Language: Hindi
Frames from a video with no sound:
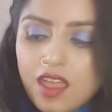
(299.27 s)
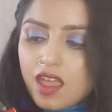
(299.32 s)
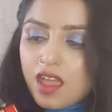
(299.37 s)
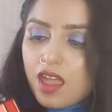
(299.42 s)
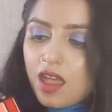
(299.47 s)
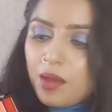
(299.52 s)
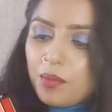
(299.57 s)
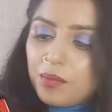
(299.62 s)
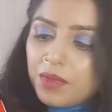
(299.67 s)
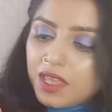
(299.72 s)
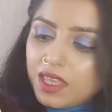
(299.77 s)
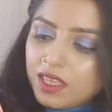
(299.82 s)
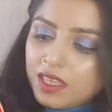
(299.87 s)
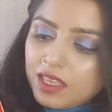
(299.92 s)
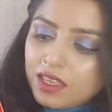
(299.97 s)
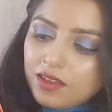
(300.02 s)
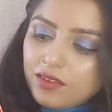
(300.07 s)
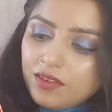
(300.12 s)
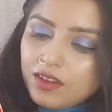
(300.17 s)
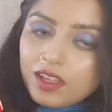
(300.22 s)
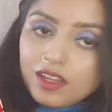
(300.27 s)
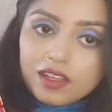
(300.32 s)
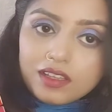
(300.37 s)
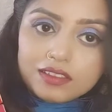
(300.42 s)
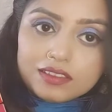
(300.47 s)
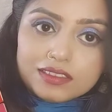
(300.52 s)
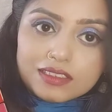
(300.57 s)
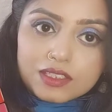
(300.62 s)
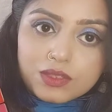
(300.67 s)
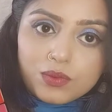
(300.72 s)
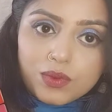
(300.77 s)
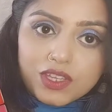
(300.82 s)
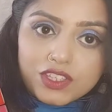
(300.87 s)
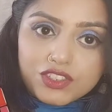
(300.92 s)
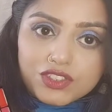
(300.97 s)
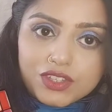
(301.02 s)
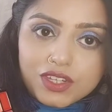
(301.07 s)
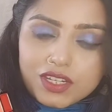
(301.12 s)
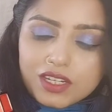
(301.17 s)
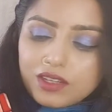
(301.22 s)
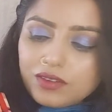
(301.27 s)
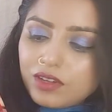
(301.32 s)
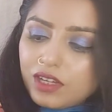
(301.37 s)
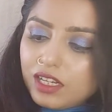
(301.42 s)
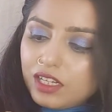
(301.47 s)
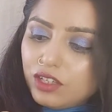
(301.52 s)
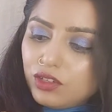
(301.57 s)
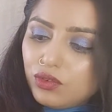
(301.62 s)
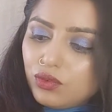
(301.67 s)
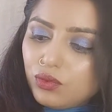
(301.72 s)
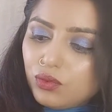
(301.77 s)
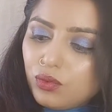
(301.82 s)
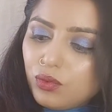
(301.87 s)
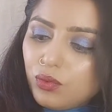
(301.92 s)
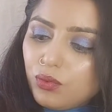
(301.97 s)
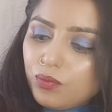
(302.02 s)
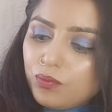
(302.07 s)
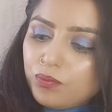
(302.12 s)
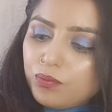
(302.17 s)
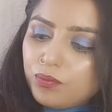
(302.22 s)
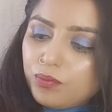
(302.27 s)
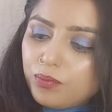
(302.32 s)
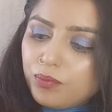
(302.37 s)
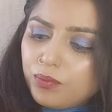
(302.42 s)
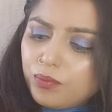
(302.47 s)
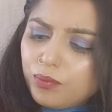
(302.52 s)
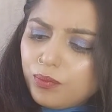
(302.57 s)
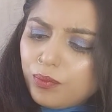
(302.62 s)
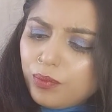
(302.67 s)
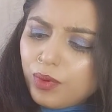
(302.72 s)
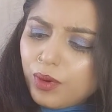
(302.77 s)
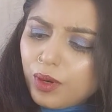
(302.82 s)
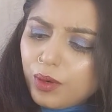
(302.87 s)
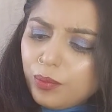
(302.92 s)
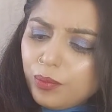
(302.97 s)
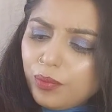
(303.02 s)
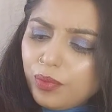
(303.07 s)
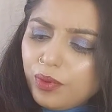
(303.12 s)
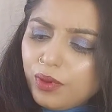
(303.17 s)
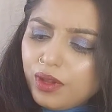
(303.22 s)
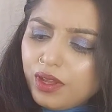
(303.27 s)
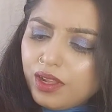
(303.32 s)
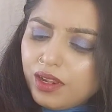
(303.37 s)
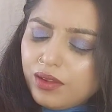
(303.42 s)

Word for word: अब मैं ये वाला स्वेच करने वाली हूँ पर्पल